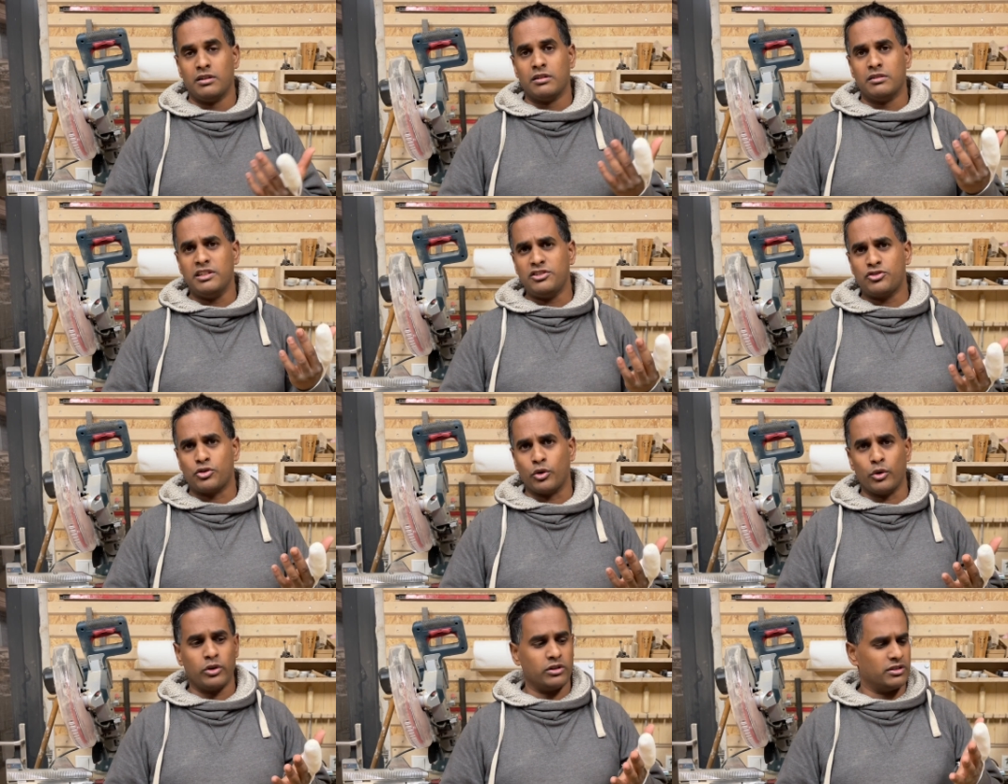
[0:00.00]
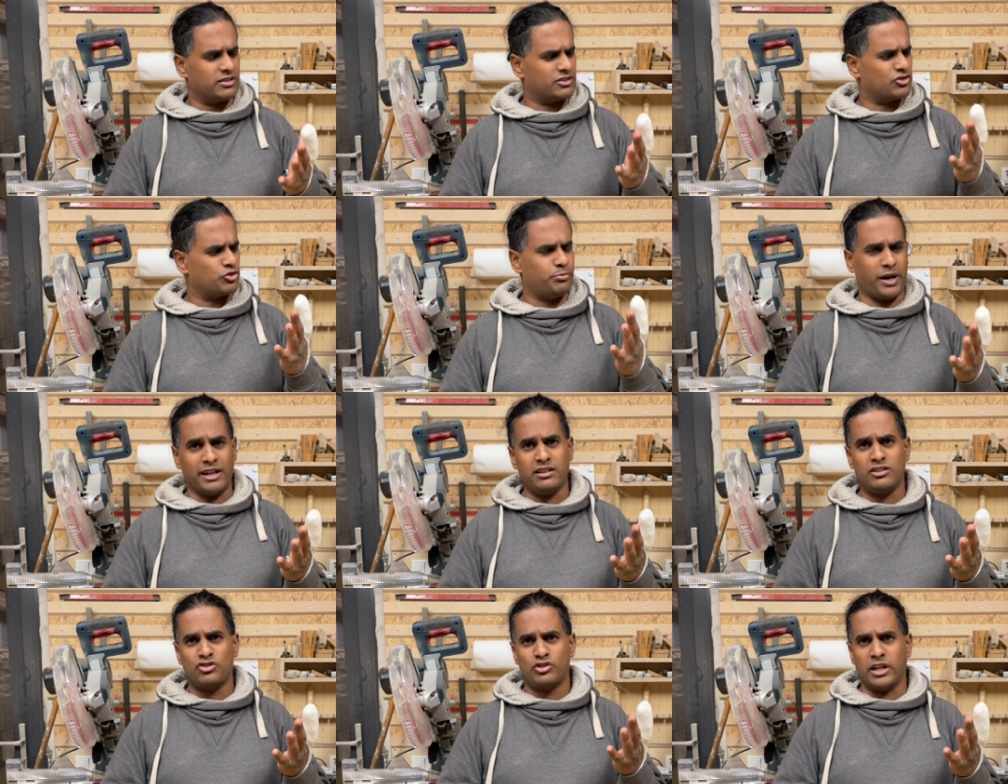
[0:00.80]
Nicht schön, es
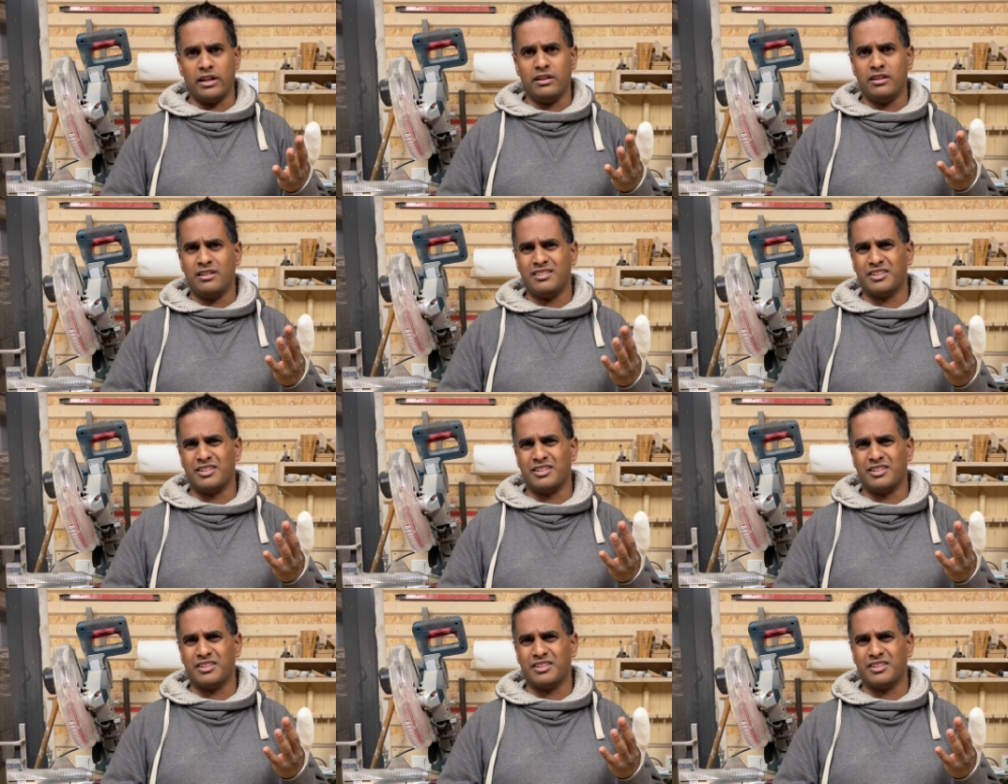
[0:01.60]
spannt ständig,